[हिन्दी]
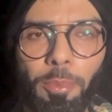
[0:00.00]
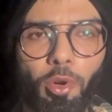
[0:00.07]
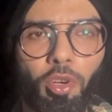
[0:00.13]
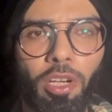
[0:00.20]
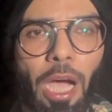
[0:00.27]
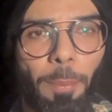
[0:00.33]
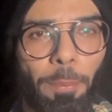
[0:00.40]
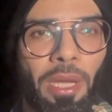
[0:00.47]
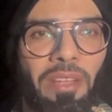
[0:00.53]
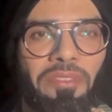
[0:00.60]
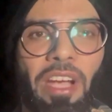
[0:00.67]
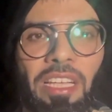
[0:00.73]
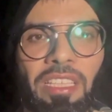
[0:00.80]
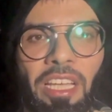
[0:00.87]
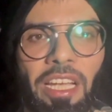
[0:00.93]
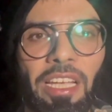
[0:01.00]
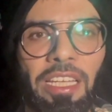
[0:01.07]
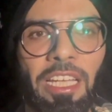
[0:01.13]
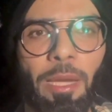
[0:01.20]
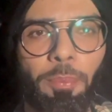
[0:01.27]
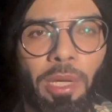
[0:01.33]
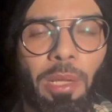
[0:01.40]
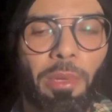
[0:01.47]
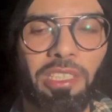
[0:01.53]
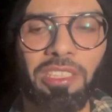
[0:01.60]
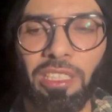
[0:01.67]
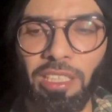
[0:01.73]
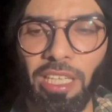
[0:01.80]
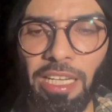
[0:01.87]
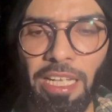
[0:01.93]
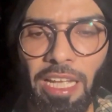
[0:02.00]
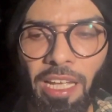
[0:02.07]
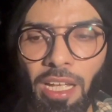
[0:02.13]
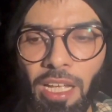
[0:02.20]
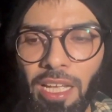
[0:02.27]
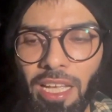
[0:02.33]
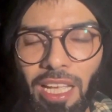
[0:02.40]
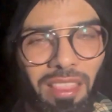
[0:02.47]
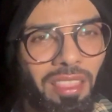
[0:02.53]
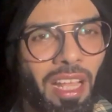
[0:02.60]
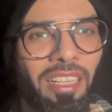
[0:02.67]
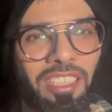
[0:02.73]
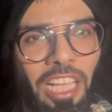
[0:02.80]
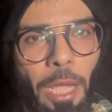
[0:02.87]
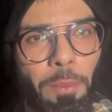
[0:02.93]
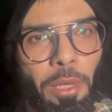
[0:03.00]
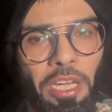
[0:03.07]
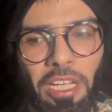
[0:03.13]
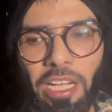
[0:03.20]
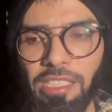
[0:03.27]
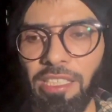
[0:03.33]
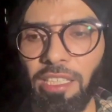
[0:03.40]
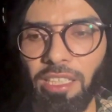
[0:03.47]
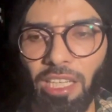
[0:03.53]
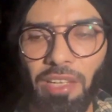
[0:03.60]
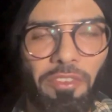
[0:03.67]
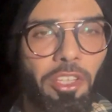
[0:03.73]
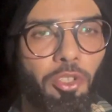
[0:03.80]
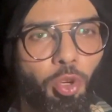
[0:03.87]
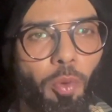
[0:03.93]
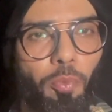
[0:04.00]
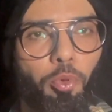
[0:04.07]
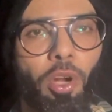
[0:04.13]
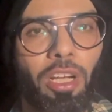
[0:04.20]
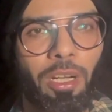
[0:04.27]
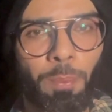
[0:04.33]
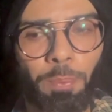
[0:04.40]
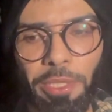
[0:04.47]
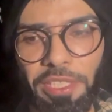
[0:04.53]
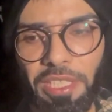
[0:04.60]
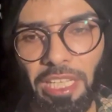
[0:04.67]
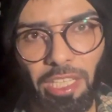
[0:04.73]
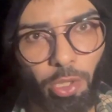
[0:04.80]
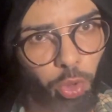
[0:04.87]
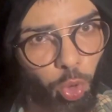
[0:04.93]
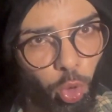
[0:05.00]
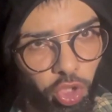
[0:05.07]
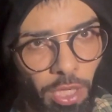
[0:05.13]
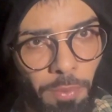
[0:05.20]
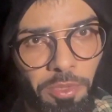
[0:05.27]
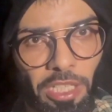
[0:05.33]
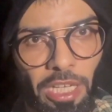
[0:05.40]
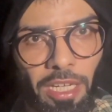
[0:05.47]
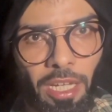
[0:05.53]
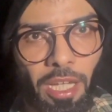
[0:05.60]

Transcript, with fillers: लोग अपने फ़ायदे के लिए अपने मकसद के लिए इतना टाइम नहीं निकाल सकते कि वीडियो को पूरा कंप्लीट देखें उसको समझें